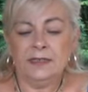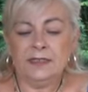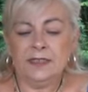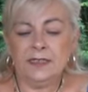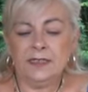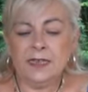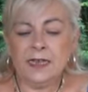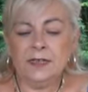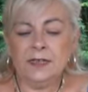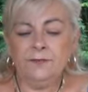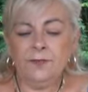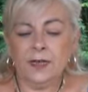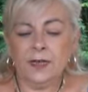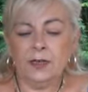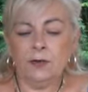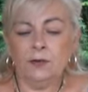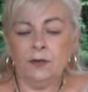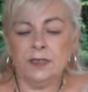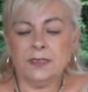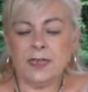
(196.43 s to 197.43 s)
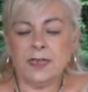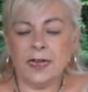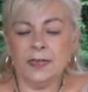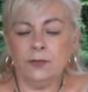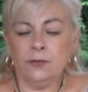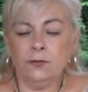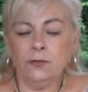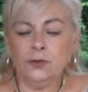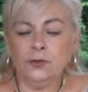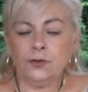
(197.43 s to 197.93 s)
Diese Entwicklung ist
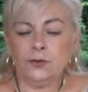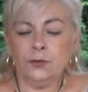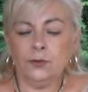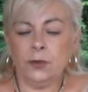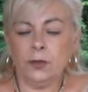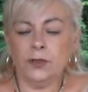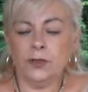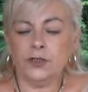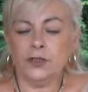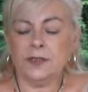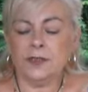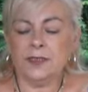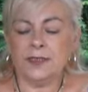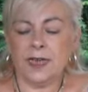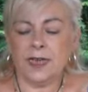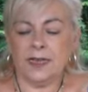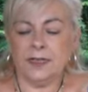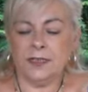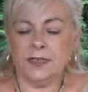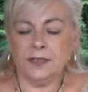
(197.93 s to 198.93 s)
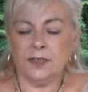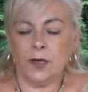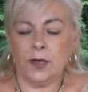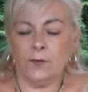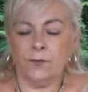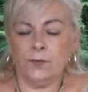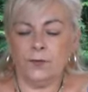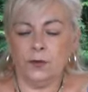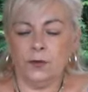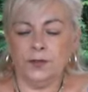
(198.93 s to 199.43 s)
ein untrügerisches Zeichen
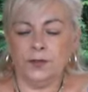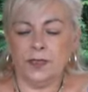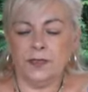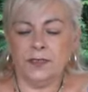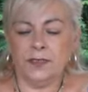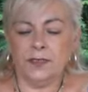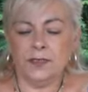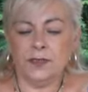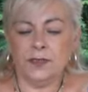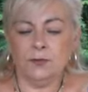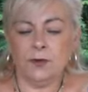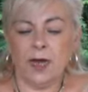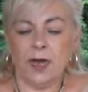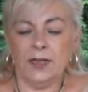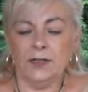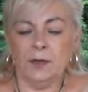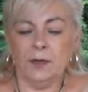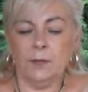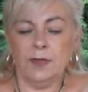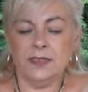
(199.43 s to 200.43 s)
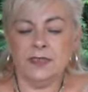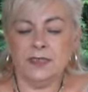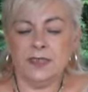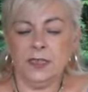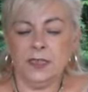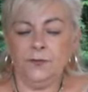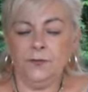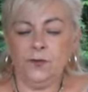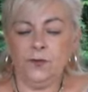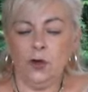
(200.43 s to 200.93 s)
dafür, dass es zu einer
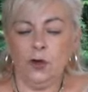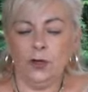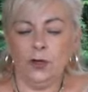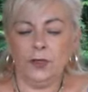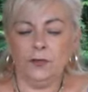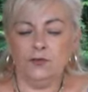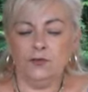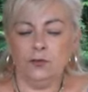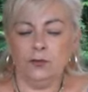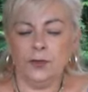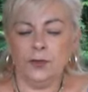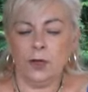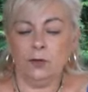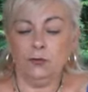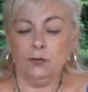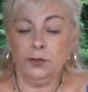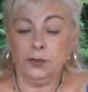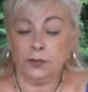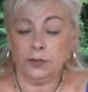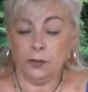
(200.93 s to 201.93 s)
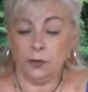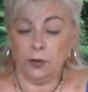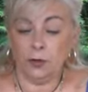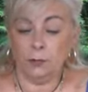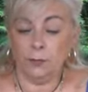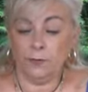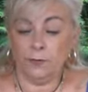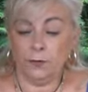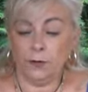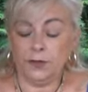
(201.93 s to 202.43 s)
massiven Korrektur nach unten
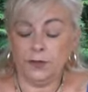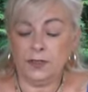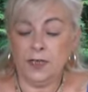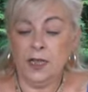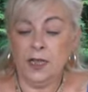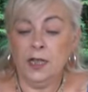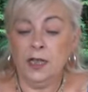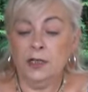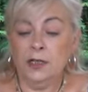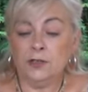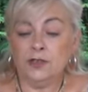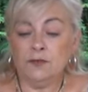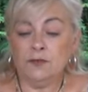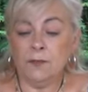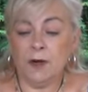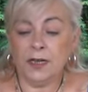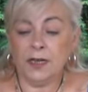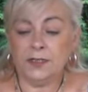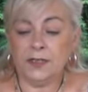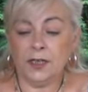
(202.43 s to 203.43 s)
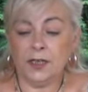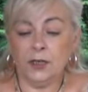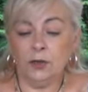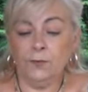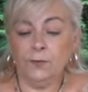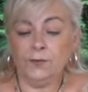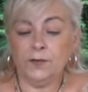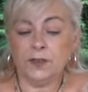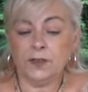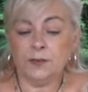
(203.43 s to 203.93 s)
kommen wird, zumal die
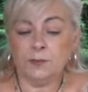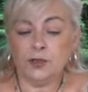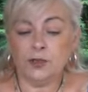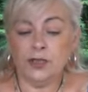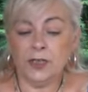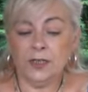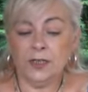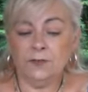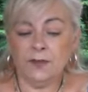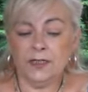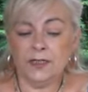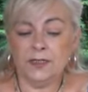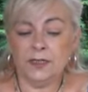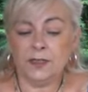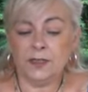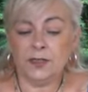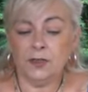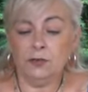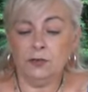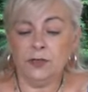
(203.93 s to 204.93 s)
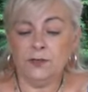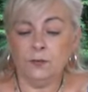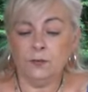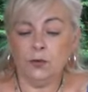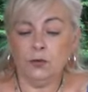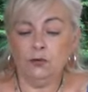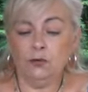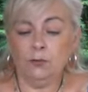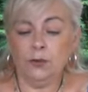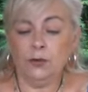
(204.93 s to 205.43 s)
Kluft zwischen
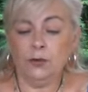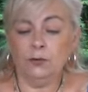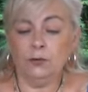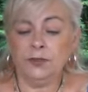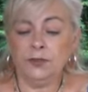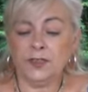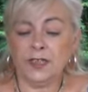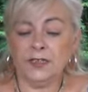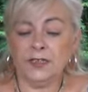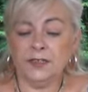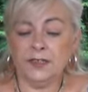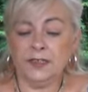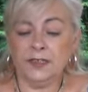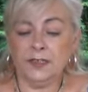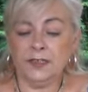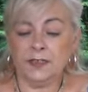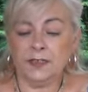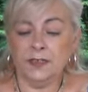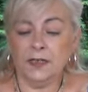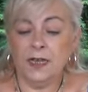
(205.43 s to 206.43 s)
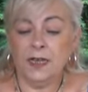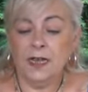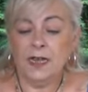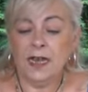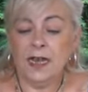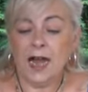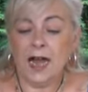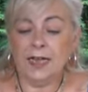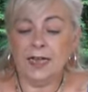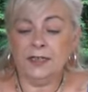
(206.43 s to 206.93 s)
Investitionsvolumen und Rendite
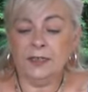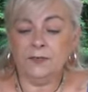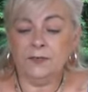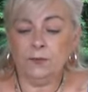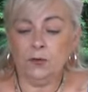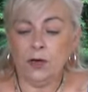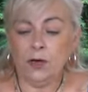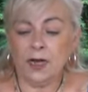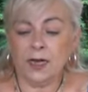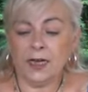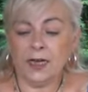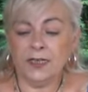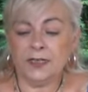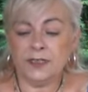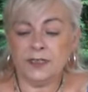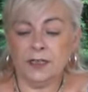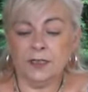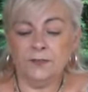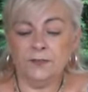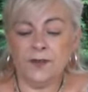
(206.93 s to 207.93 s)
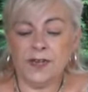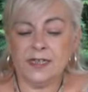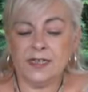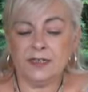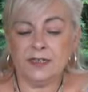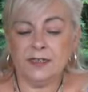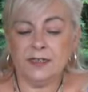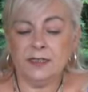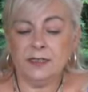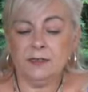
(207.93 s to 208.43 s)
ein Niveau erreicht hat,
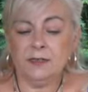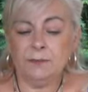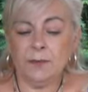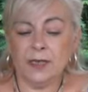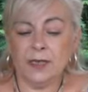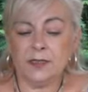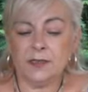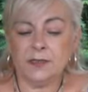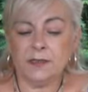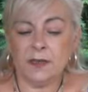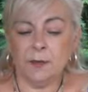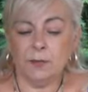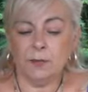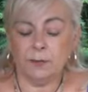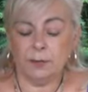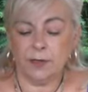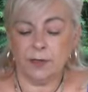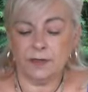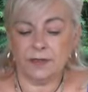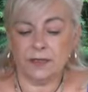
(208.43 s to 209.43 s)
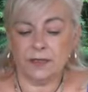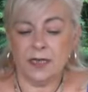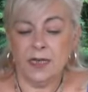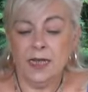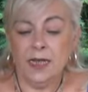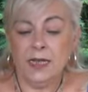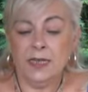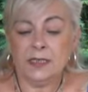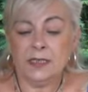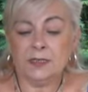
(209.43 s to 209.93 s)
welches nicht mehr zusammenpasst.
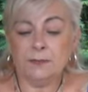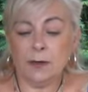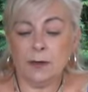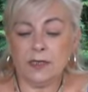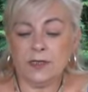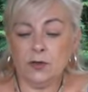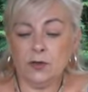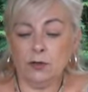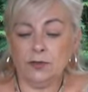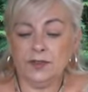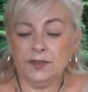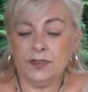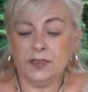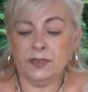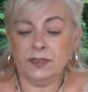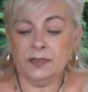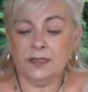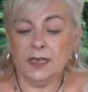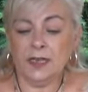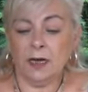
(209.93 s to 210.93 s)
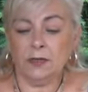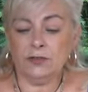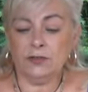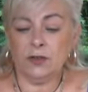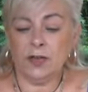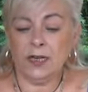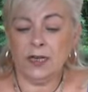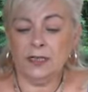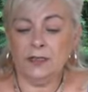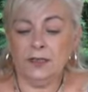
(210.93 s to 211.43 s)
Zwar sorgt die
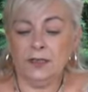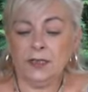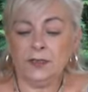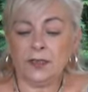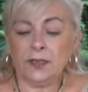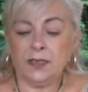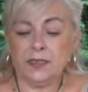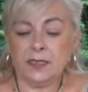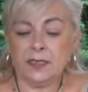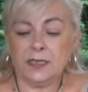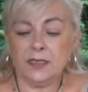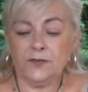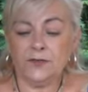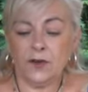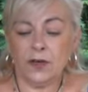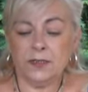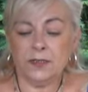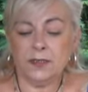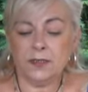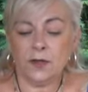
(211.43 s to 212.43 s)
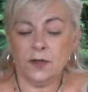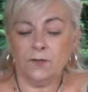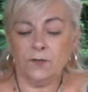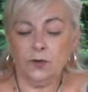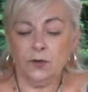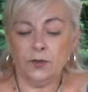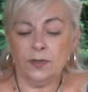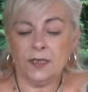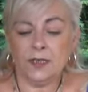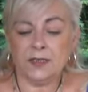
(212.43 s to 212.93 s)
aktuelle Niedrigzinsphase
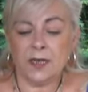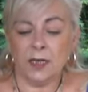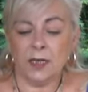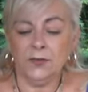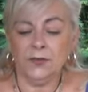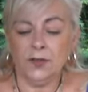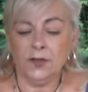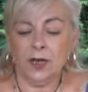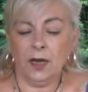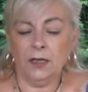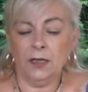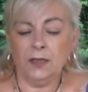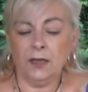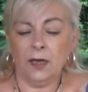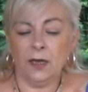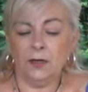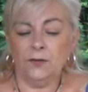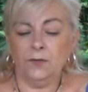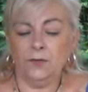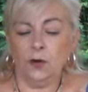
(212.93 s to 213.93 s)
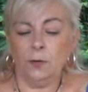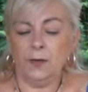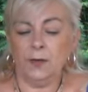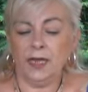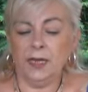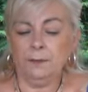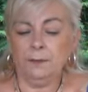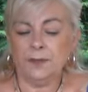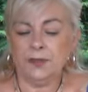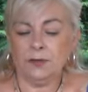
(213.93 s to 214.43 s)
dafür, dass andere Anlageformen
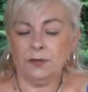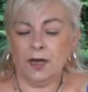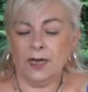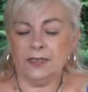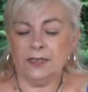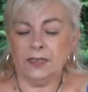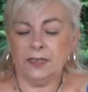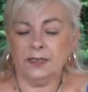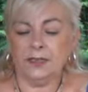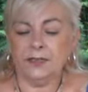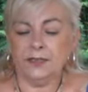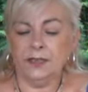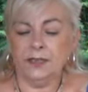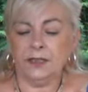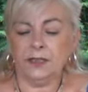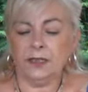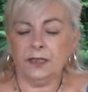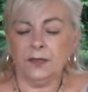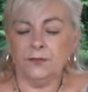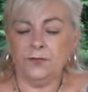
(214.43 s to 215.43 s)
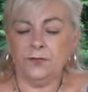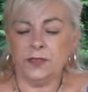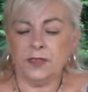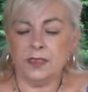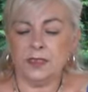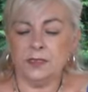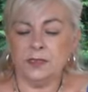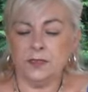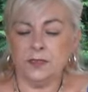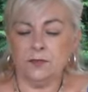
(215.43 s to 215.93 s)
ebenso eine recht niedrige
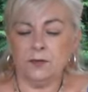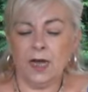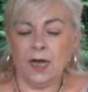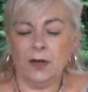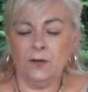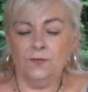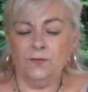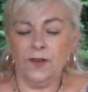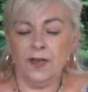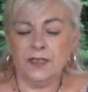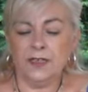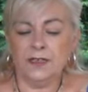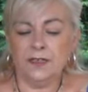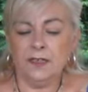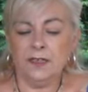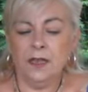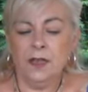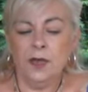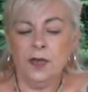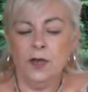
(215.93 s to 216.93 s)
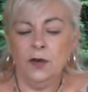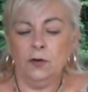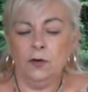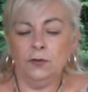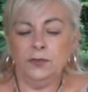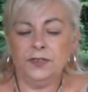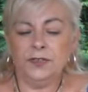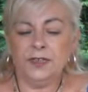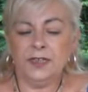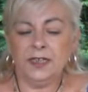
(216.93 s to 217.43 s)
Verzinsung aufweisen
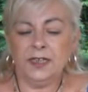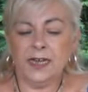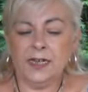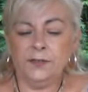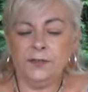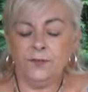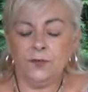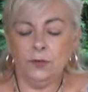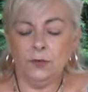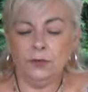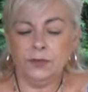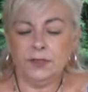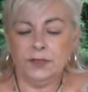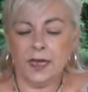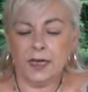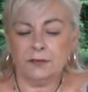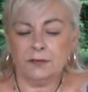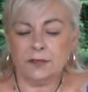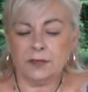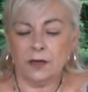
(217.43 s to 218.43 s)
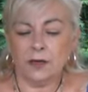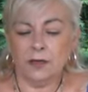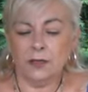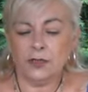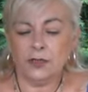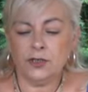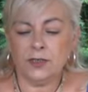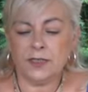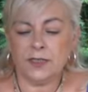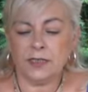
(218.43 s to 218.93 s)
und die Geldflut der
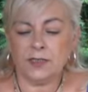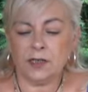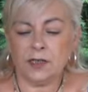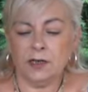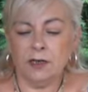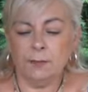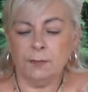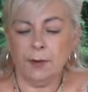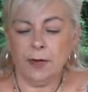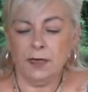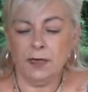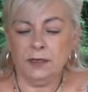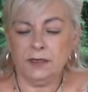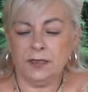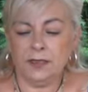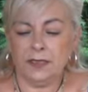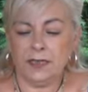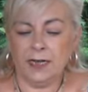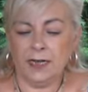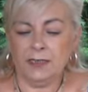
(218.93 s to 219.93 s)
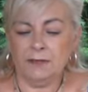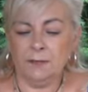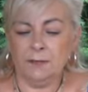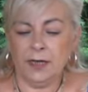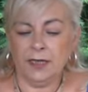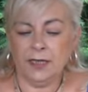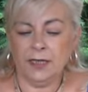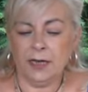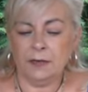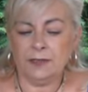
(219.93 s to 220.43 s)
australischen Zentralbank die
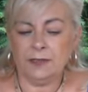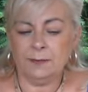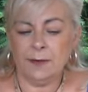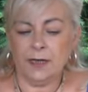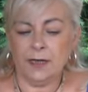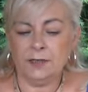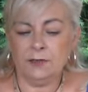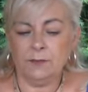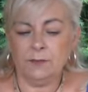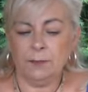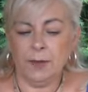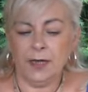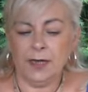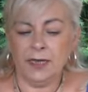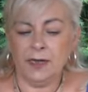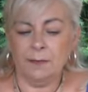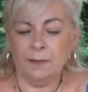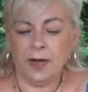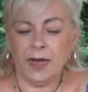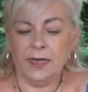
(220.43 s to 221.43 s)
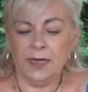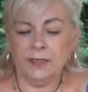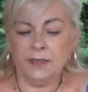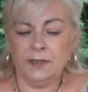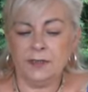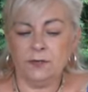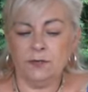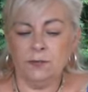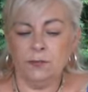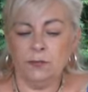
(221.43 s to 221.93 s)
Geldmengenausweitung bei
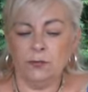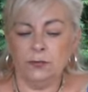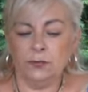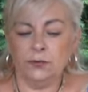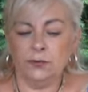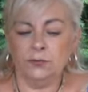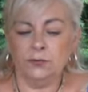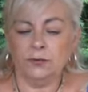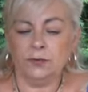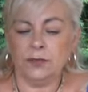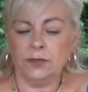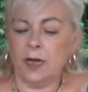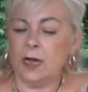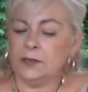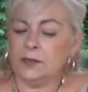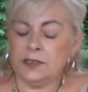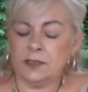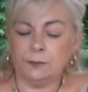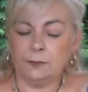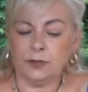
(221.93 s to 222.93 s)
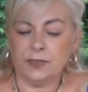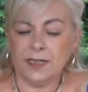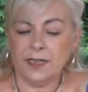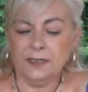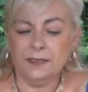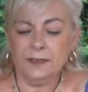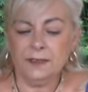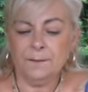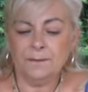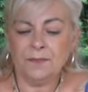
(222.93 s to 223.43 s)
M1 um rund 80
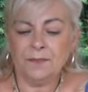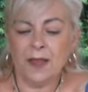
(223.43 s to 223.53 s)
Prozent